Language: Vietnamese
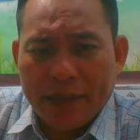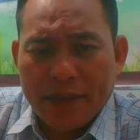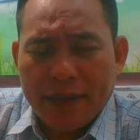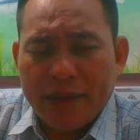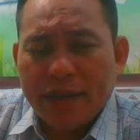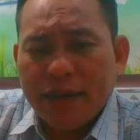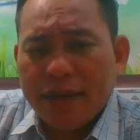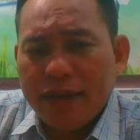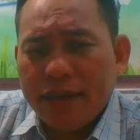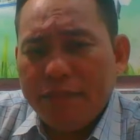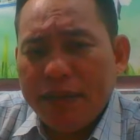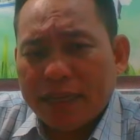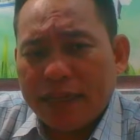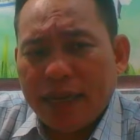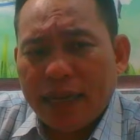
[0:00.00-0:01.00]
nó đỡ nó
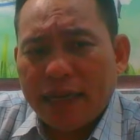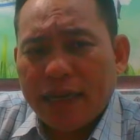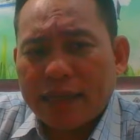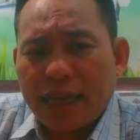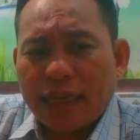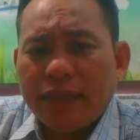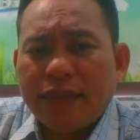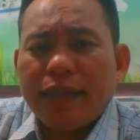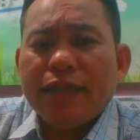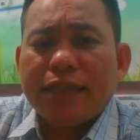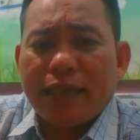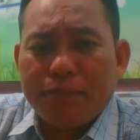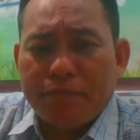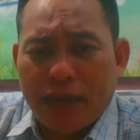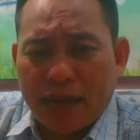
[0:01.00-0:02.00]
biệt danh là cảnh tê
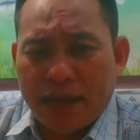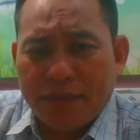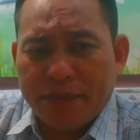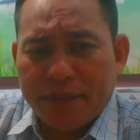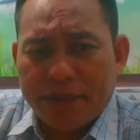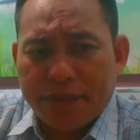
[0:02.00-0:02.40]
sanh ma